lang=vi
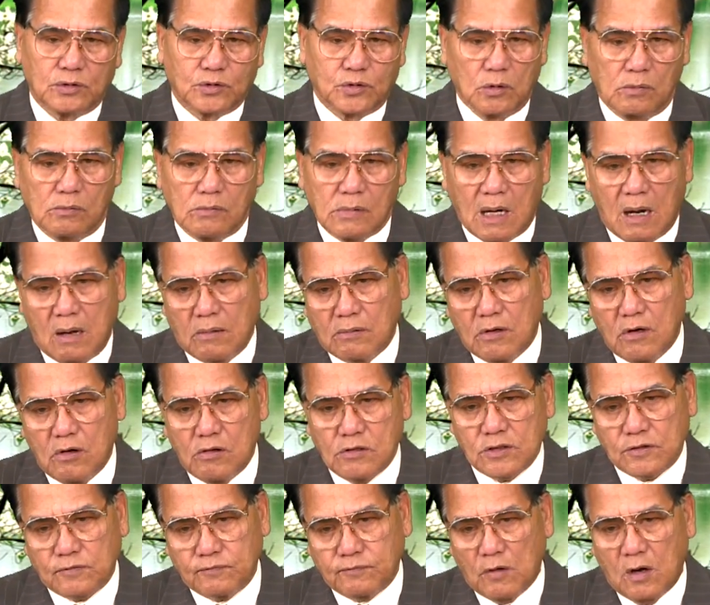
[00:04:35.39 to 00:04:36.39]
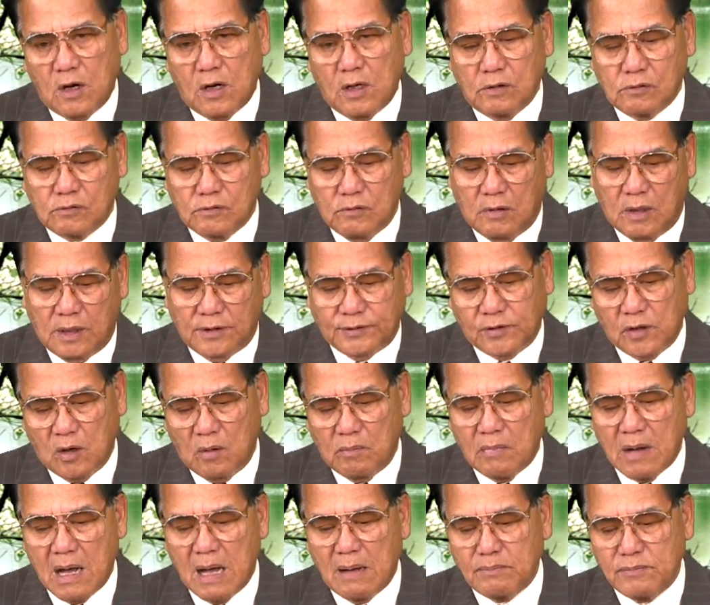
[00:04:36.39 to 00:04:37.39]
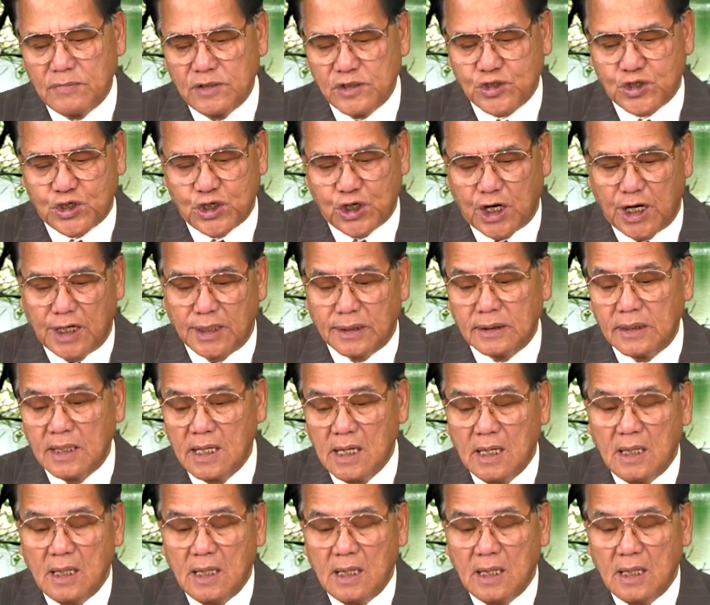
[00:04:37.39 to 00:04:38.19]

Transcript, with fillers: trung học Oxford của tiểu bang Michigan.